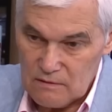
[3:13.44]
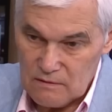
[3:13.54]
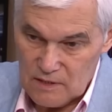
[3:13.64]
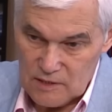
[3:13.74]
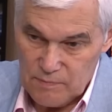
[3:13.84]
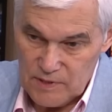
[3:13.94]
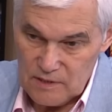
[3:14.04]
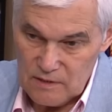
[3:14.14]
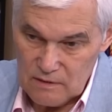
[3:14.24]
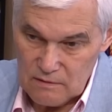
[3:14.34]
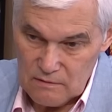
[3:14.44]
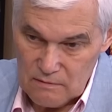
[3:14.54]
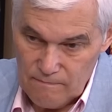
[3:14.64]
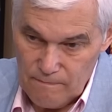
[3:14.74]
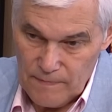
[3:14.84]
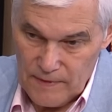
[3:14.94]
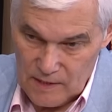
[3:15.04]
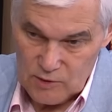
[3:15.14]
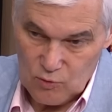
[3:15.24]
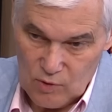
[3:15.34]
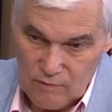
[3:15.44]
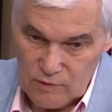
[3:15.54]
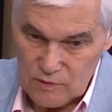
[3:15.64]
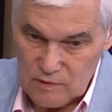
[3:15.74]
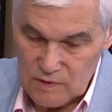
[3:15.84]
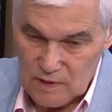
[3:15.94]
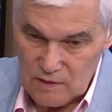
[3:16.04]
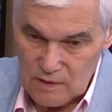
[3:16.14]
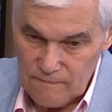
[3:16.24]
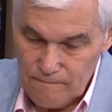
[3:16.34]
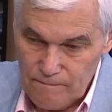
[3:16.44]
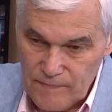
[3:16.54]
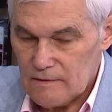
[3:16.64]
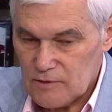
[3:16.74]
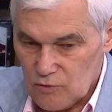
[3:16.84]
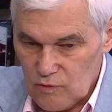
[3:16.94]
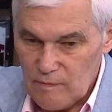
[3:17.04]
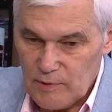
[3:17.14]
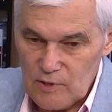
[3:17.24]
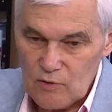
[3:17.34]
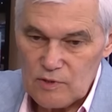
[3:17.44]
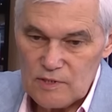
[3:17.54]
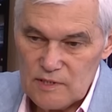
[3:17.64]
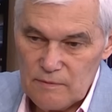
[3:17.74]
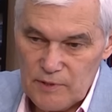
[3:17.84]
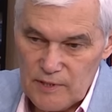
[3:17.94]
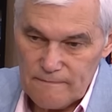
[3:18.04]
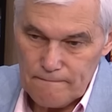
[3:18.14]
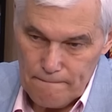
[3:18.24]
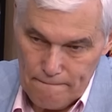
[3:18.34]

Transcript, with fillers: наш президент, наше руководство страны ценой определенной степени